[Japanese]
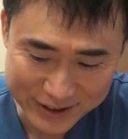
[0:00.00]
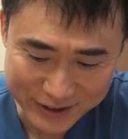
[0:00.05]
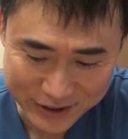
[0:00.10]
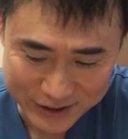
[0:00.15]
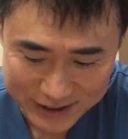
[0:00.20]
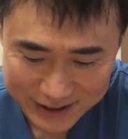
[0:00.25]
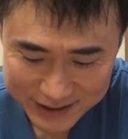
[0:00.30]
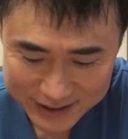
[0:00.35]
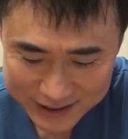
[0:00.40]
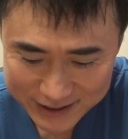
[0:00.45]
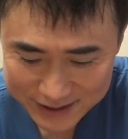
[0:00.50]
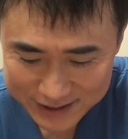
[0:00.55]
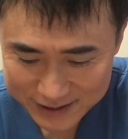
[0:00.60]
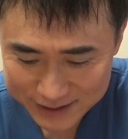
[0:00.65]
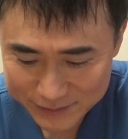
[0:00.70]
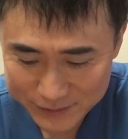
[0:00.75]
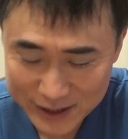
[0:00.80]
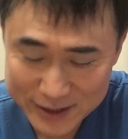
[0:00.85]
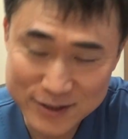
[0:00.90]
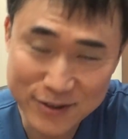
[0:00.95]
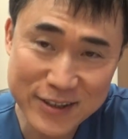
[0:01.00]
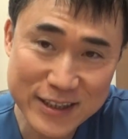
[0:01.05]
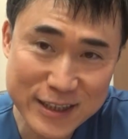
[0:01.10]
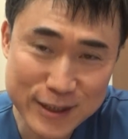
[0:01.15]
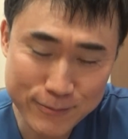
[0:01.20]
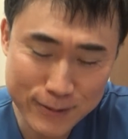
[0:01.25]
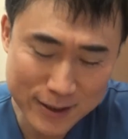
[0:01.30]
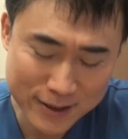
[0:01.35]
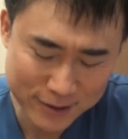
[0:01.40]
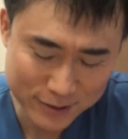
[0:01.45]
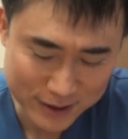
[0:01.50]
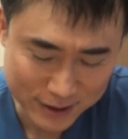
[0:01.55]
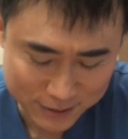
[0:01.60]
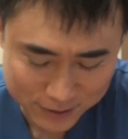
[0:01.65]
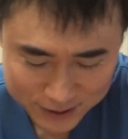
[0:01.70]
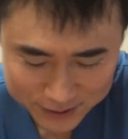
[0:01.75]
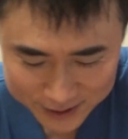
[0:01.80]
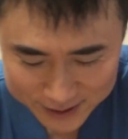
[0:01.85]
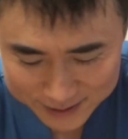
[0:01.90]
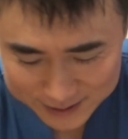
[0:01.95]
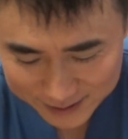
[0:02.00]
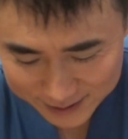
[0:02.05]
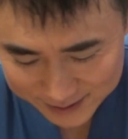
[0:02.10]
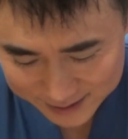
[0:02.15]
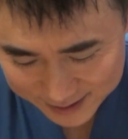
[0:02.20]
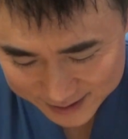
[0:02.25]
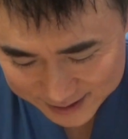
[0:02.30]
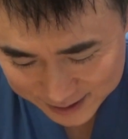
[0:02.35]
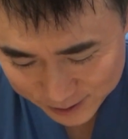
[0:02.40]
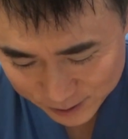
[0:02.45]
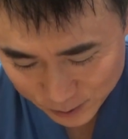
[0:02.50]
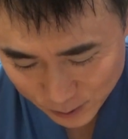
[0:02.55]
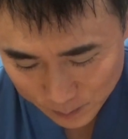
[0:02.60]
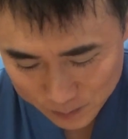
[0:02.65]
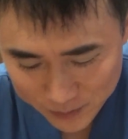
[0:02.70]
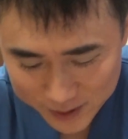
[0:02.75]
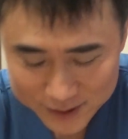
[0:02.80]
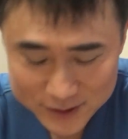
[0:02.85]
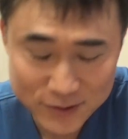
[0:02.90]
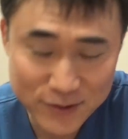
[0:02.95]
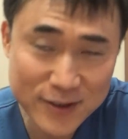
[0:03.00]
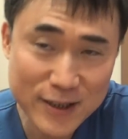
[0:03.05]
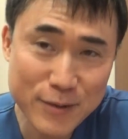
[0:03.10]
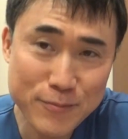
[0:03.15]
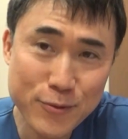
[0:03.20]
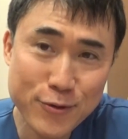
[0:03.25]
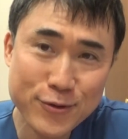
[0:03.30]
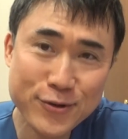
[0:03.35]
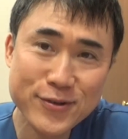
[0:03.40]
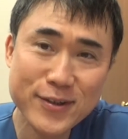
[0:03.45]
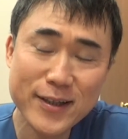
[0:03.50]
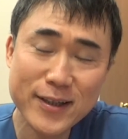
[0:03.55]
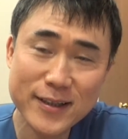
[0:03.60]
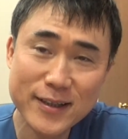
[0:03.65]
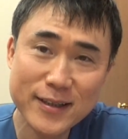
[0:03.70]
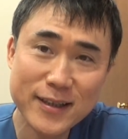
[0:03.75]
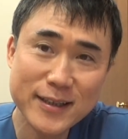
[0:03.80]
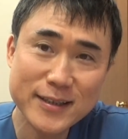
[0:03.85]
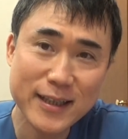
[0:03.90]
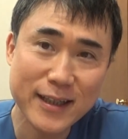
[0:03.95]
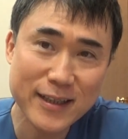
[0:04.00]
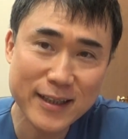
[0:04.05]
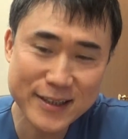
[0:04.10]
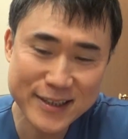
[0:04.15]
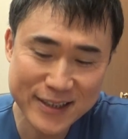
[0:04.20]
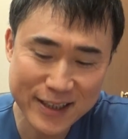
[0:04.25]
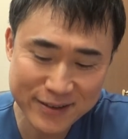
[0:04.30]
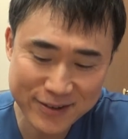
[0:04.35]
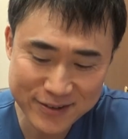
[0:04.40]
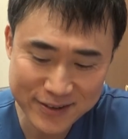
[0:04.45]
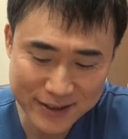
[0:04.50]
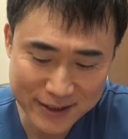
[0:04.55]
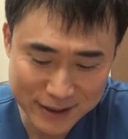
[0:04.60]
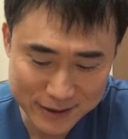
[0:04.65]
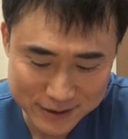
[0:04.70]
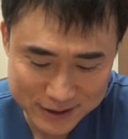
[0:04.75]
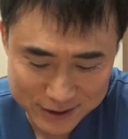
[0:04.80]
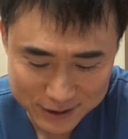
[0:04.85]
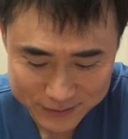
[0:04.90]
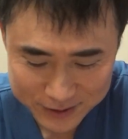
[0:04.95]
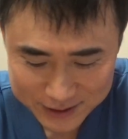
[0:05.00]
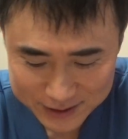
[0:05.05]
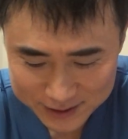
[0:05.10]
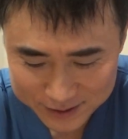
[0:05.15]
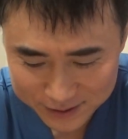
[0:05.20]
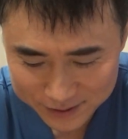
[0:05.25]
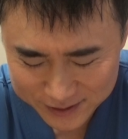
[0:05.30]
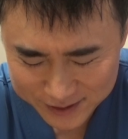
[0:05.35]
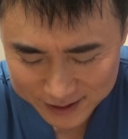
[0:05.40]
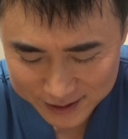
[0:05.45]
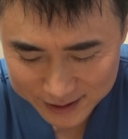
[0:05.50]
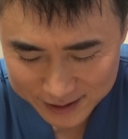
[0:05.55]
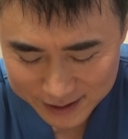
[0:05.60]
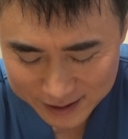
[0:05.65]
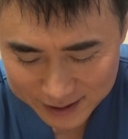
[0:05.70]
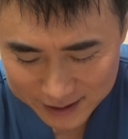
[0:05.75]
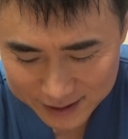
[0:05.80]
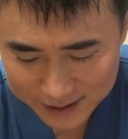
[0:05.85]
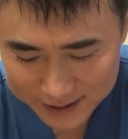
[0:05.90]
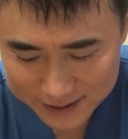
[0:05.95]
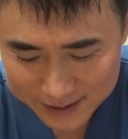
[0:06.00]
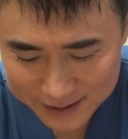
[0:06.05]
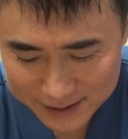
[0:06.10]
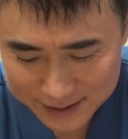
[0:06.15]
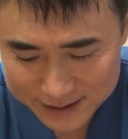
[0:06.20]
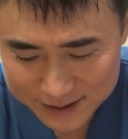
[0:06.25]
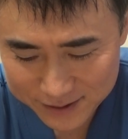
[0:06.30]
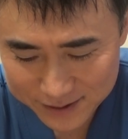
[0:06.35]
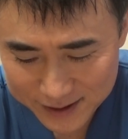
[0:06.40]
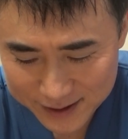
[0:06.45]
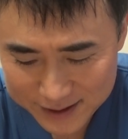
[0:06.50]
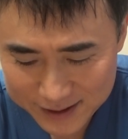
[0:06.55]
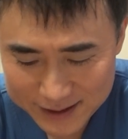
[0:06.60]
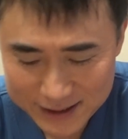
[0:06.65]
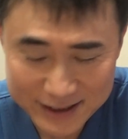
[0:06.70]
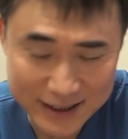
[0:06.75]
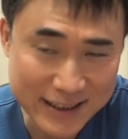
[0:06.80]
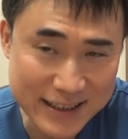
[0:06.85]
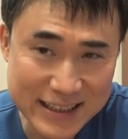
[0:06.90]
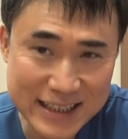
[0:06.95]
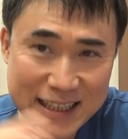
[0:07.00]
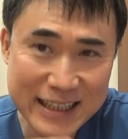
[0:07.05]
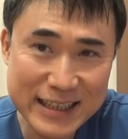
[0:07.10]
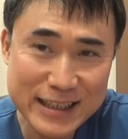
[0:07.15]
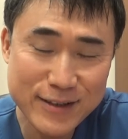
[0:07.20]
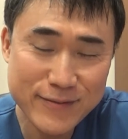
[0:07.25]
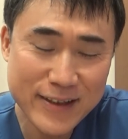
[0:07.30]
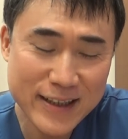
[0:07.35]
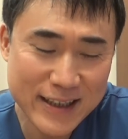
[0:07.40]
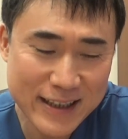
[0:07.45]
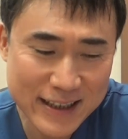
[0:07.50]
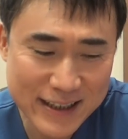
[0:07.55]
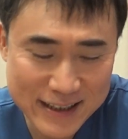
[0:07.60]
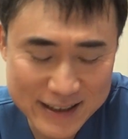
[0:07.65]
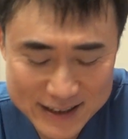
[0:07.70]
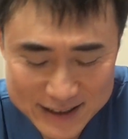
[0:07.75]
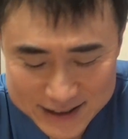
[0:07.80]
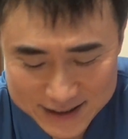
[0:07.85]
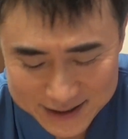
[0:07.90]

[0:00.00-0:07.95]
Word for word: いう。まあ、そういういじめっていうかどうか分かんないんですけどそれが目的で晒してるっていう人もいるのでなんかそれだったらなんかいじめ